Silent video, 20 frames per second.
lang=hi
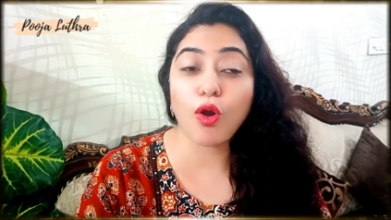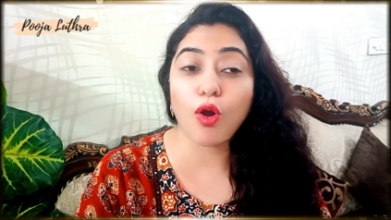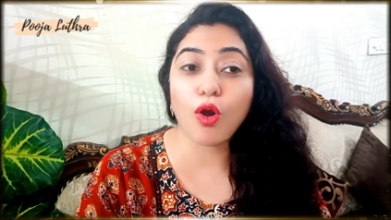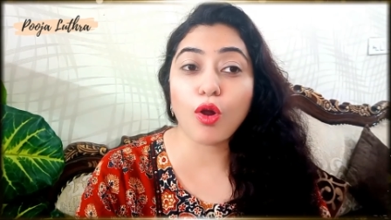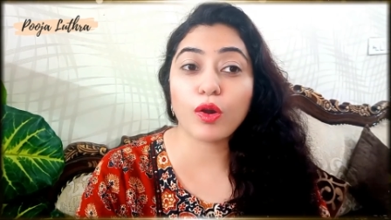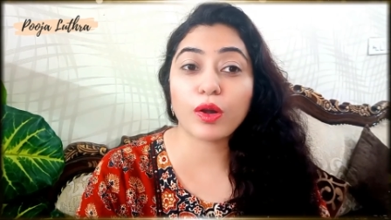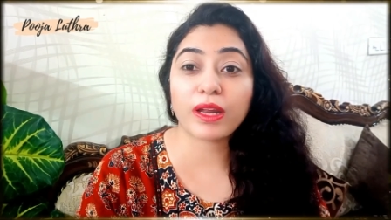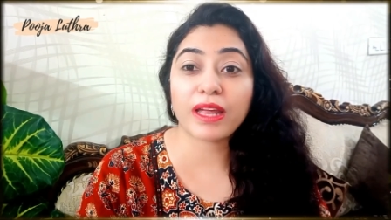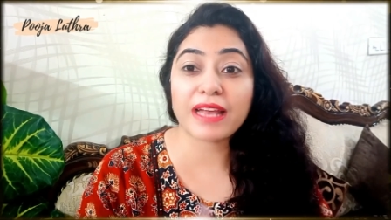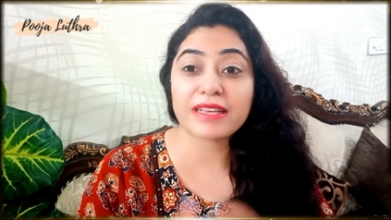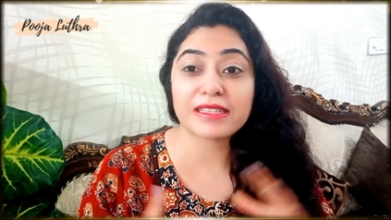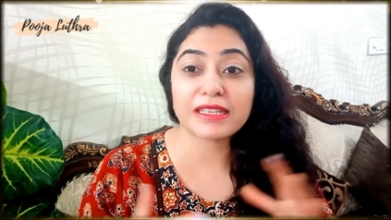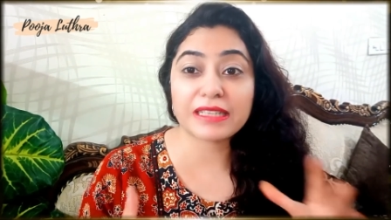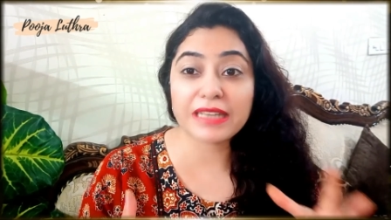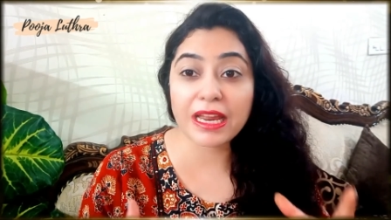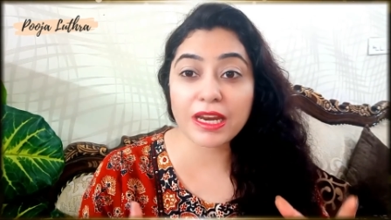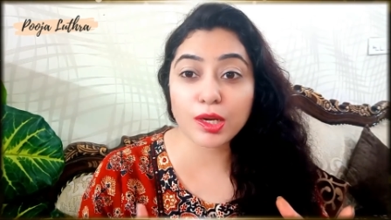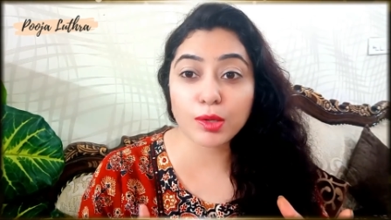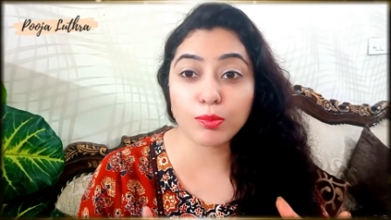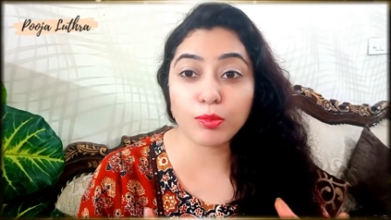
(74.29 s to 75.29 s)
और कैसे
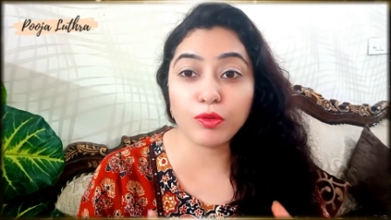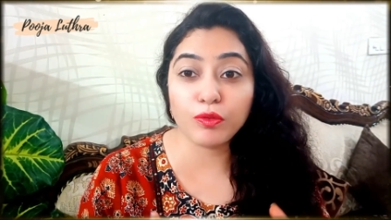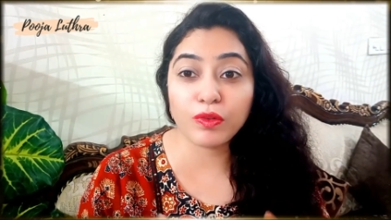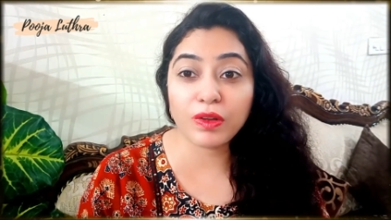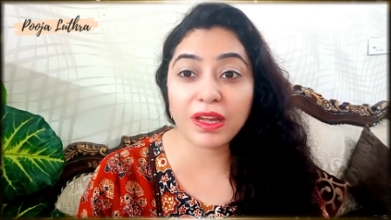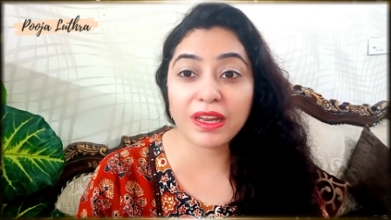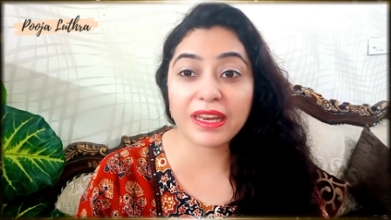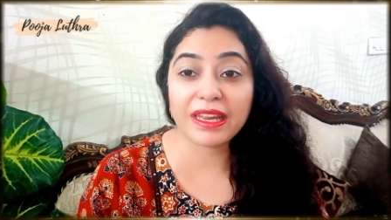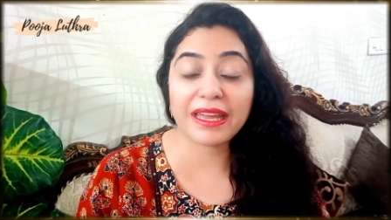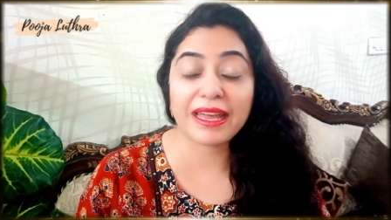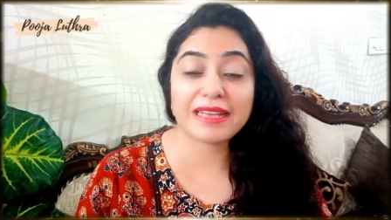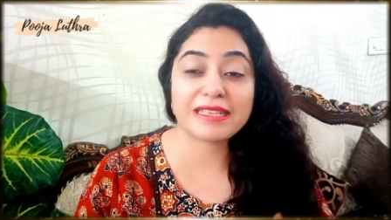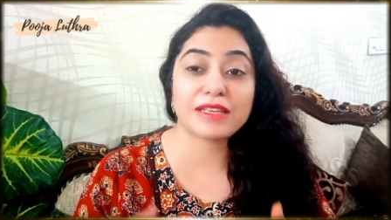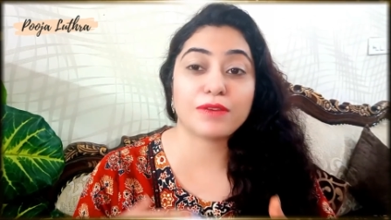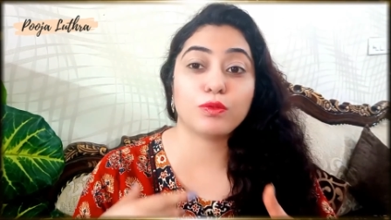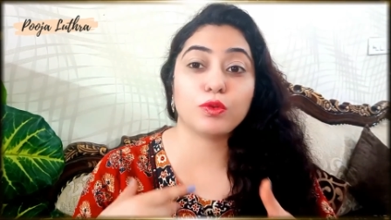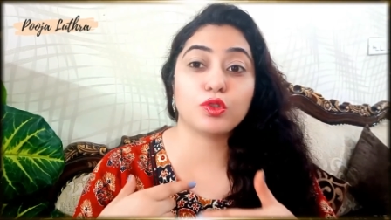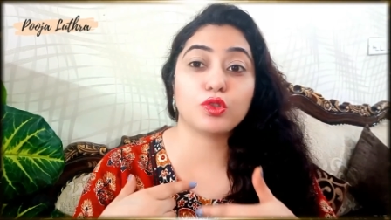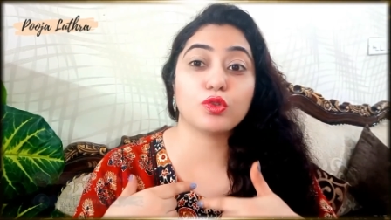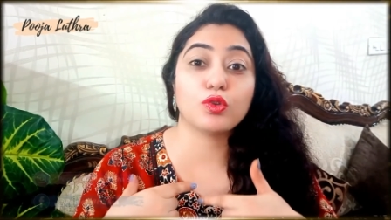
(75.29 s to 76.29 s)
टैन रिमूव करें
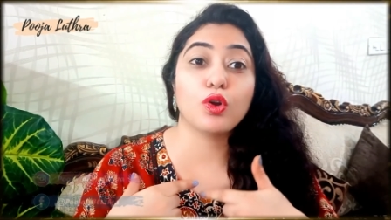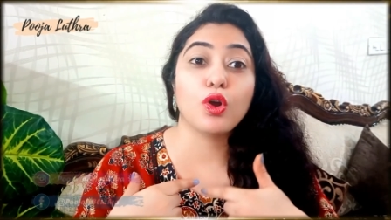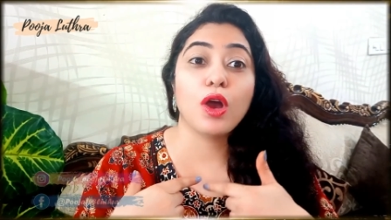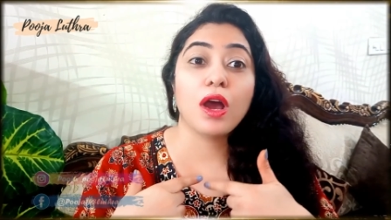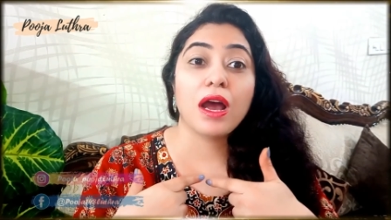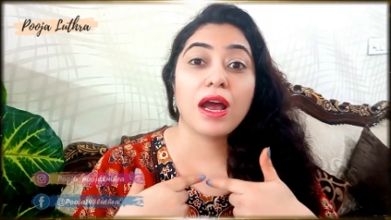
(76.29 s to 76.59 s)
कैसे वो जो